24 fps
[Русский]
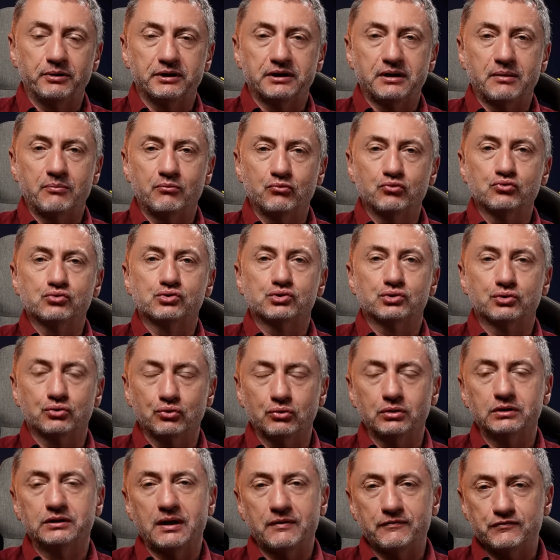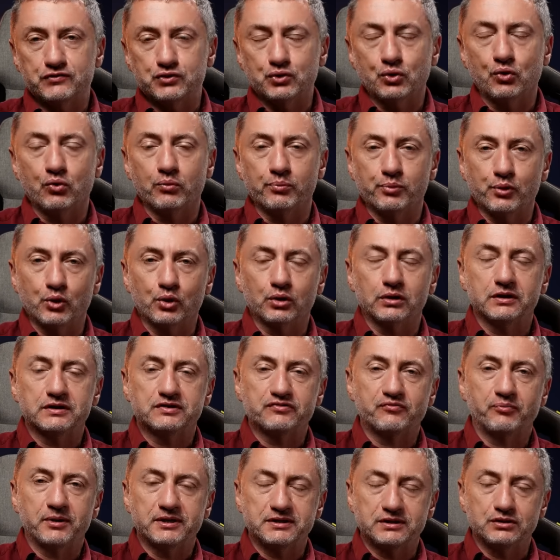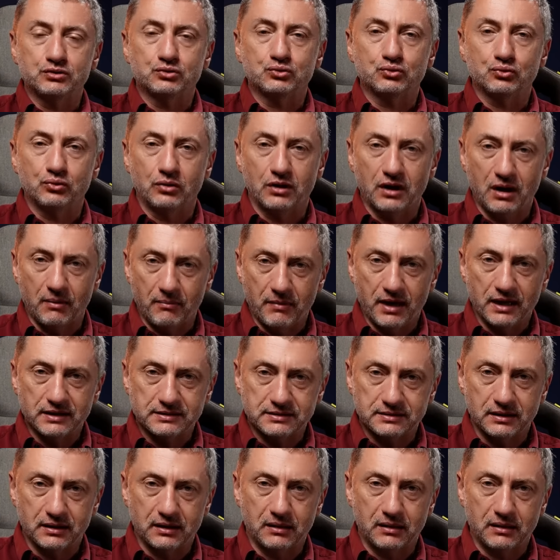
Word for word: потому что там все уперлось в позицию Хамаса.